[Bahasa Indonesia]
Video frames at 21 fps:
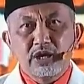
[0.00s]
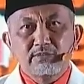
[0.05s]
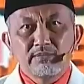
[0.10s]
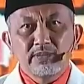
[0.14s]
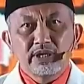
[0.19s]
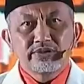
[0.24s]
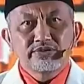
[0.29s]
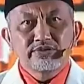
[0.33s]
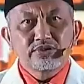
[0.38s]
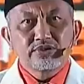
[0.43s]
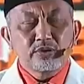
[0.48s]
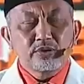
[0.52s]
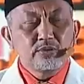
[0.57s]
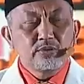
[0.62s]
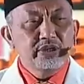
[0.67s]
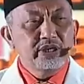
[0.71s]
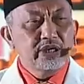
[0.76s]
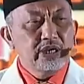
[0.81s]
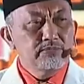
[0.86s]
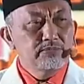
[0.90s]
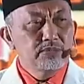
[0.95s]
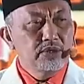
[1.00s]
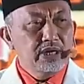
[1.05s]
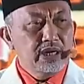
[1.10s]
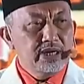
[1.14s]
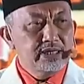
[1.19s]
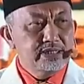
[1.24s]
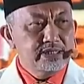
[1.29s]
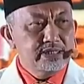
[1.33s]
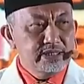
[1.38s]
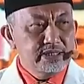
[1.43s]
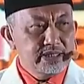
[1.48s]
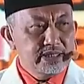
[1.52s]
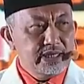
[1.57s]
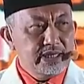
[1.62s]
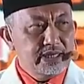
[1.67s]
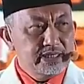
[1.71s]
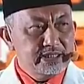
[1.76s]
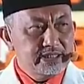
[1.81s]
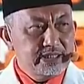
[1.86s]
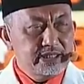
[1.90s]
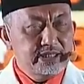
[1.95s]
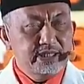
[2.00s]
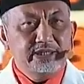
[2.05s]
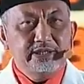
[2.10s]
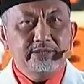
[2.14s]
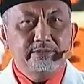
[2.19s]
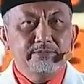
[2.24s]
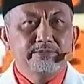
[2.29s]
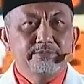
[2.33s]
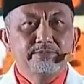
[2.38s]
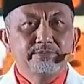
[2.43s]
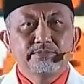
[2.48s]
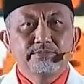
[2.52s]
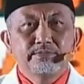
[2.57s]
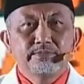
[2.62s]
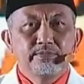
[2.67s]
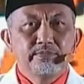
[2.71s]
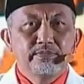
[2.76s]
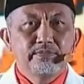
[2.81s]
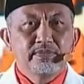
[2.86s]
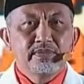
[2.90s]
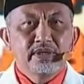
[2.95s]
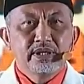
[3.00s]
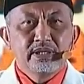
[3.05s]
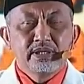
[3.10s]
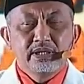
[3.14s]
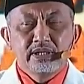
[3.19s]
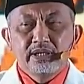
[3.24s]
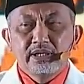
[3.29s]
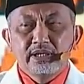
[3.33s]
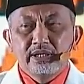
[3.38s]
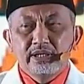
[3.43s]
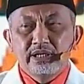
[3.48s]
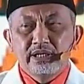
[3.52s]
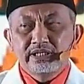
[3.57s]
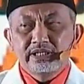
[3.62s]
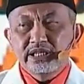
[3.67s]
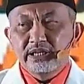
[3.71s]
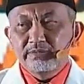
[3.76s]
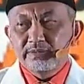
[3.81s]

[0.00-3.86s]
Muhammad Syauki Abdul Aziz LC yang